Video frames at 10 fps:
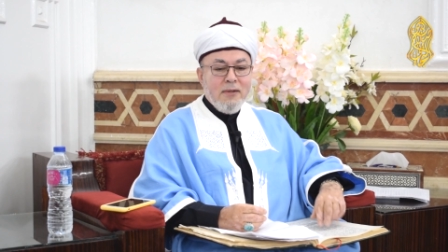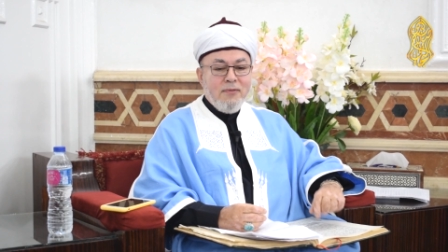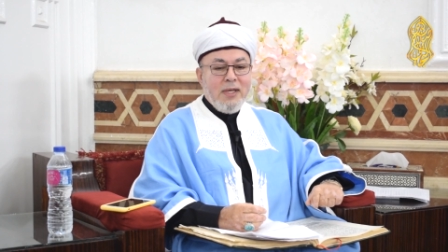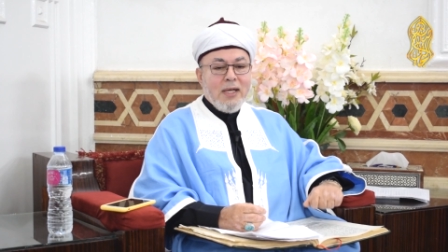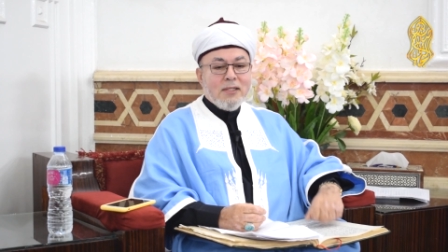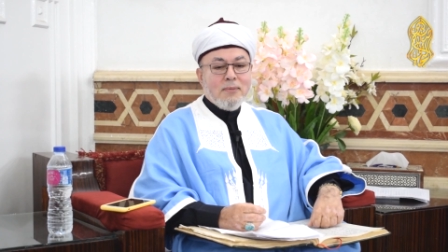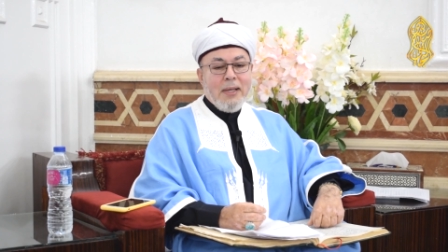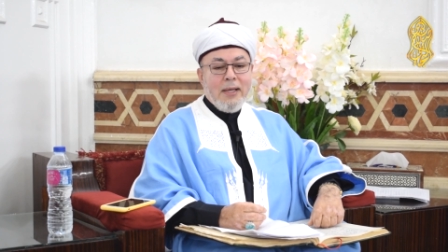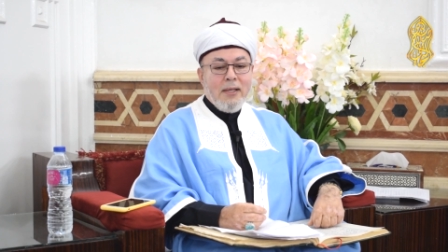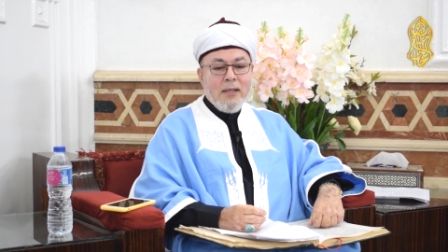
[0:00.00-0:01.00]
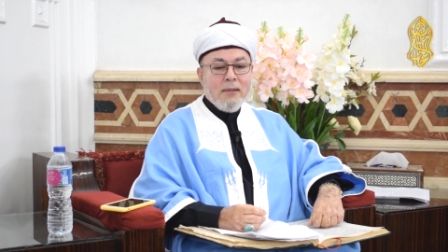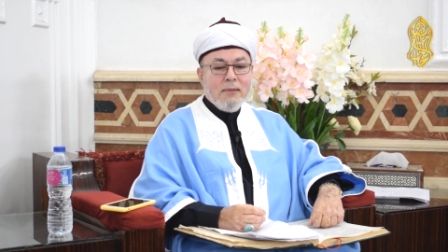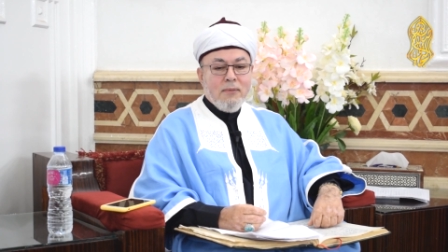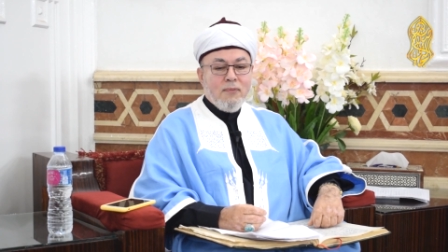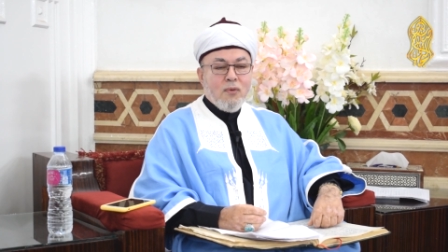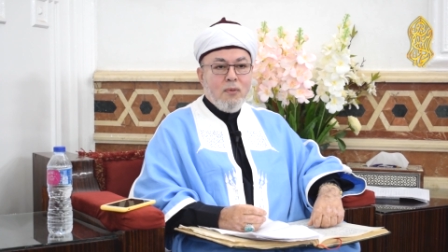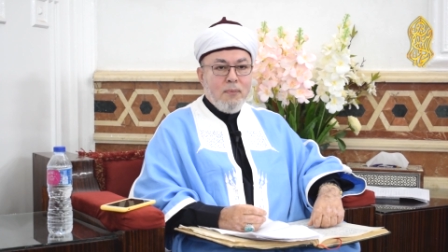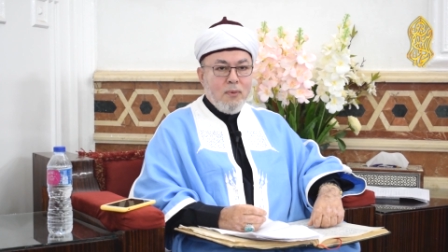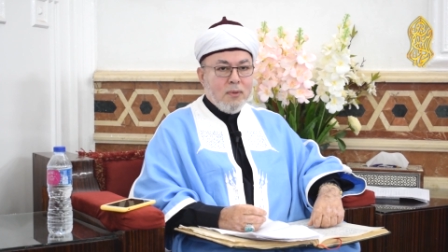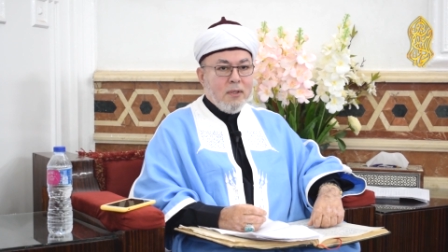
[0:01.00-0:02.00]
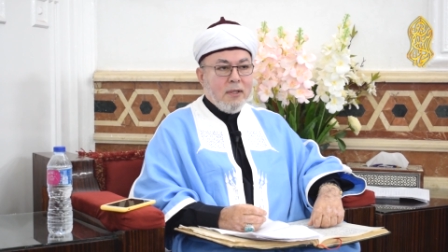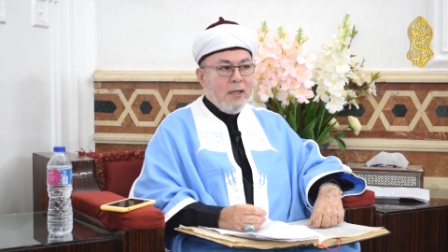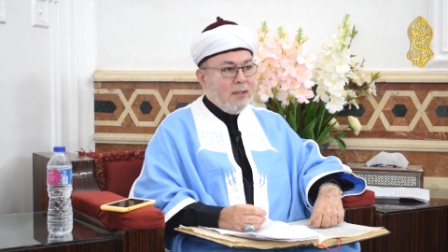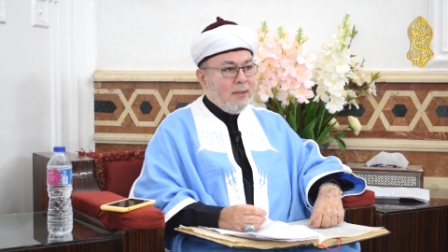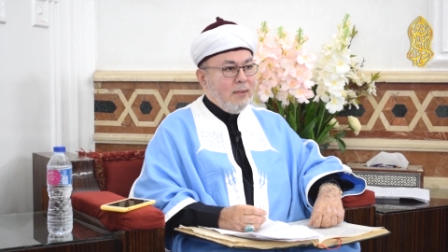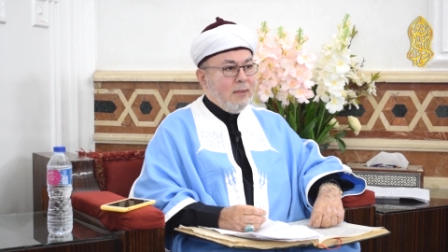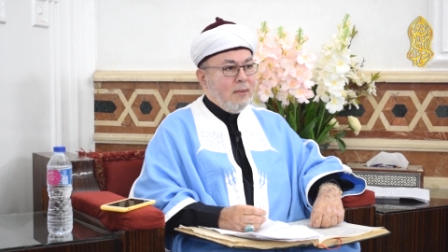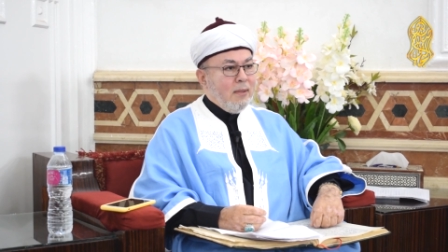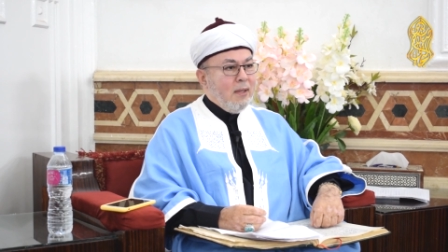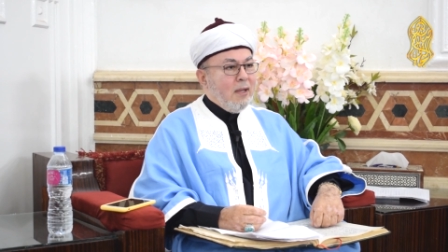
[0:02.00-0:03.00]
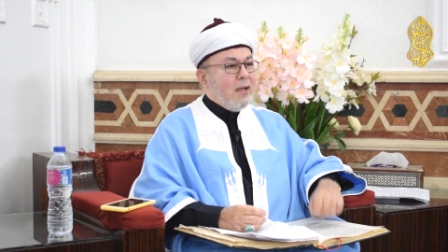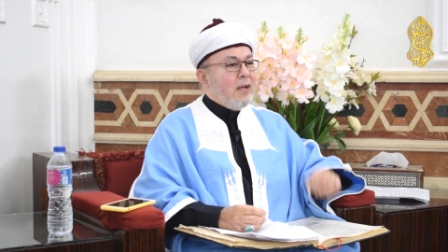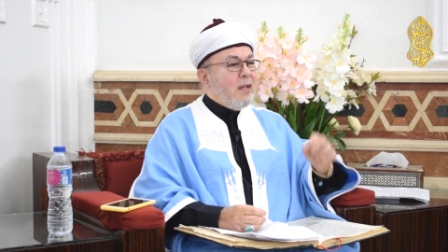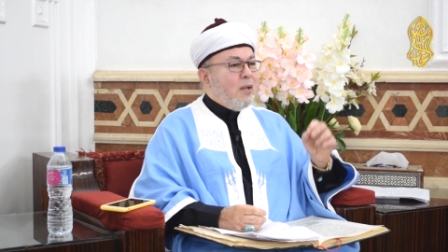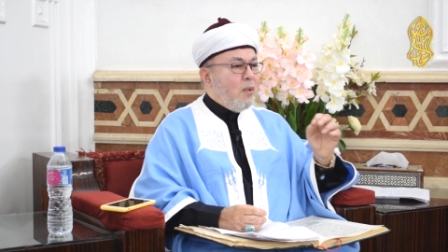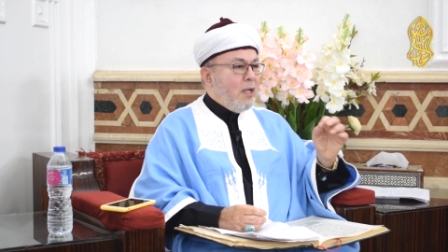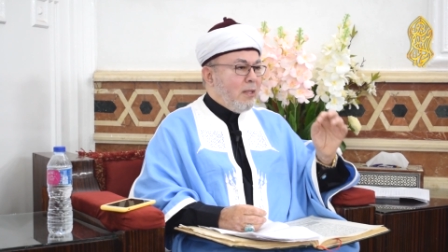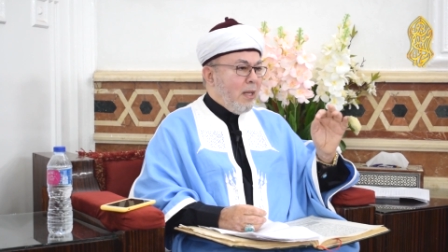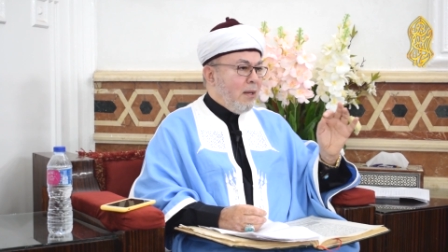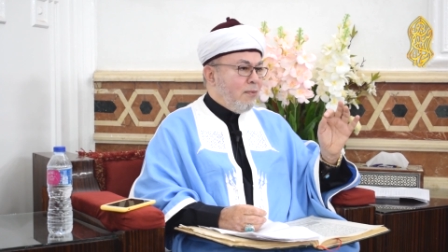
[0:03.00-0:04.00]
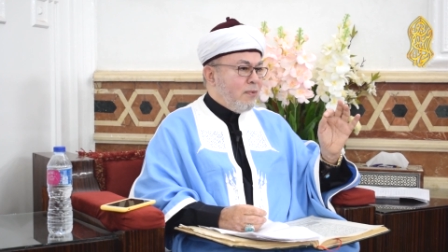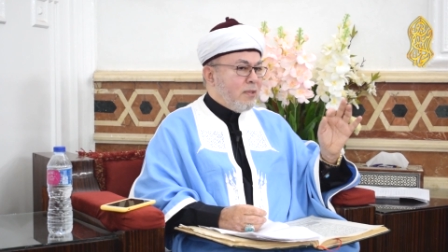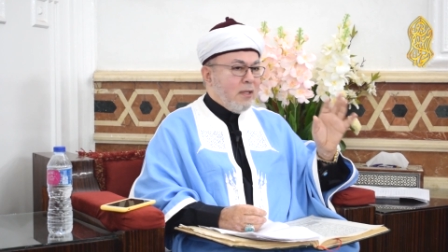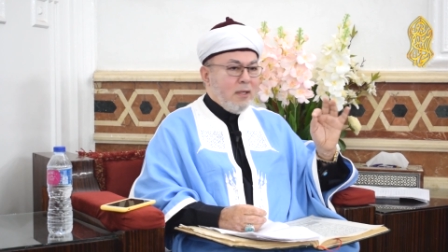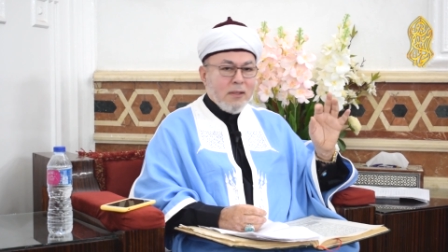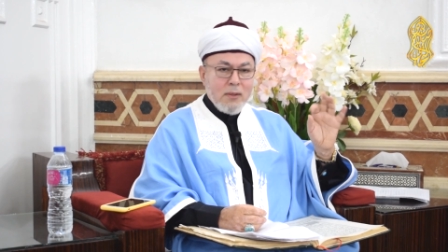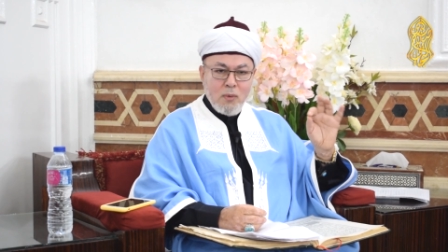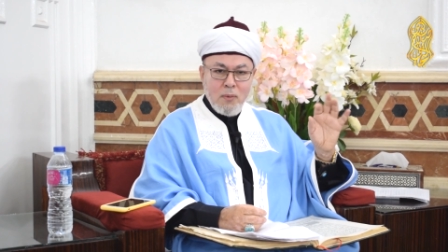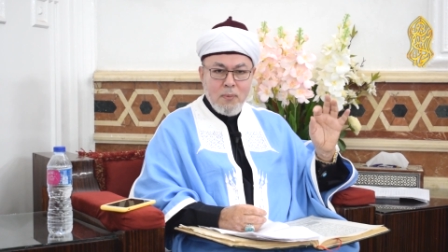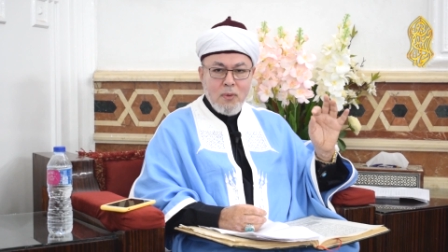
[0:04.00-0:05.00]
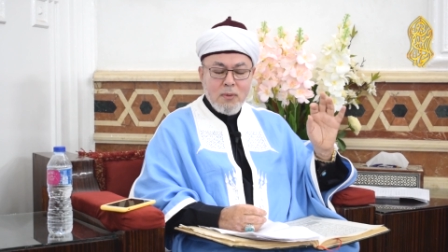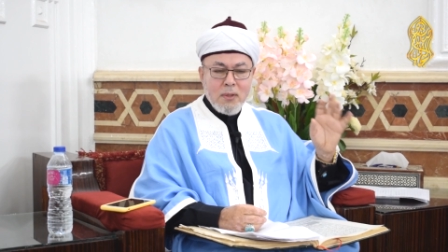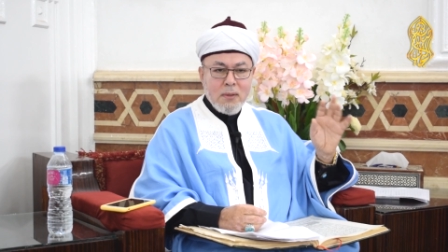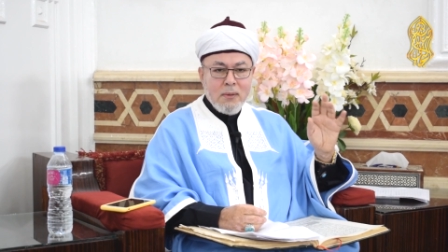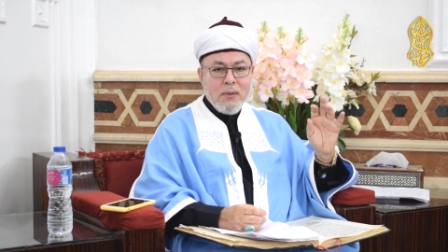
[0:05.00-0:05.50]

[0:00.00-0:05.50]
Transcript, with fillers: في حاجه اسمها ايه في الكمبيوتر يعني اقل وحده في ذاكره الكمبيوتر